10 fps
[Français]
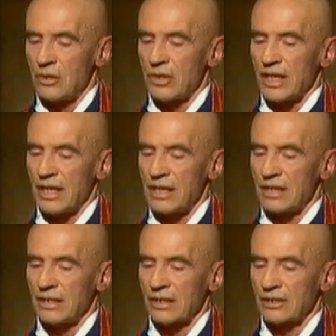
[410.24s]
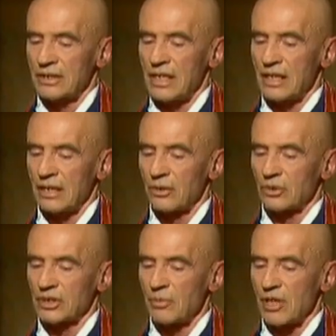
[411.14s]
lequel, quand il l'a
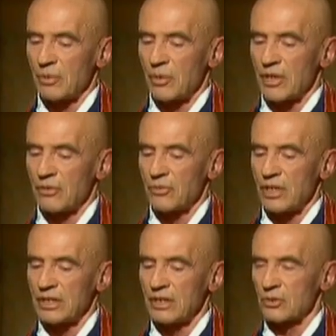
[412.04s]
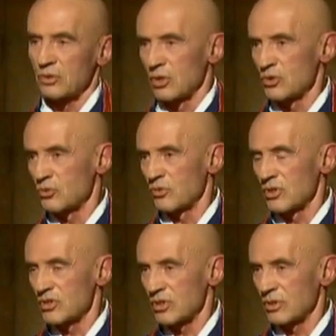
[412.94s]
rencontré pour la première fois, était dans une grande
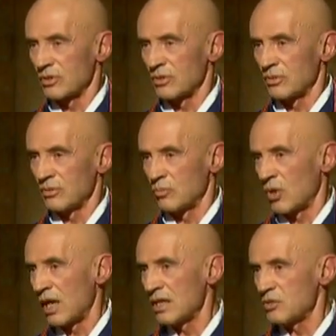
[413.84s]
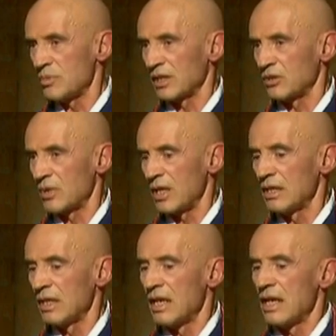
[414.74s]
souffrance morale et spirituelle